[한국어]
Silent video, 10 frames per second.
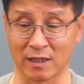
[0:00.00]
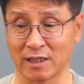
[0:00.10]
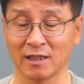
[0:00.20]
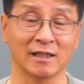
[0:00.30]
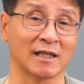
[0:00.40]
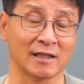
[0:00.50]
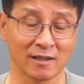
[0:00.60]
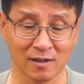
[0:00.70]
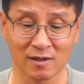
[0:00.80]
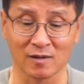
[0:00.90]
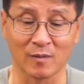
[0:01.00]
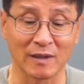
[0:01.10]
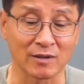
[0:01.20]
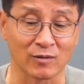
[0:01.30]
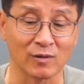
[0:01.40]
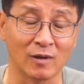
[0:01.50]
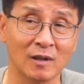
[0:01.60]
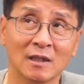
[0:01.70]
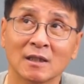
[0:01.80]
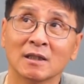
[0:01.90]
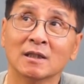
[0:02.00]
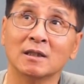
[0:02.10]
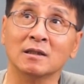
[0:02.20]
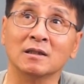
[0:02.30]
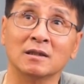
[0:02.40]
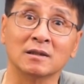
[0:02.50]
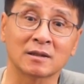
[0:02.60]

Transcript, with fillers: 기능이나 이런 걸로 봤어도 어,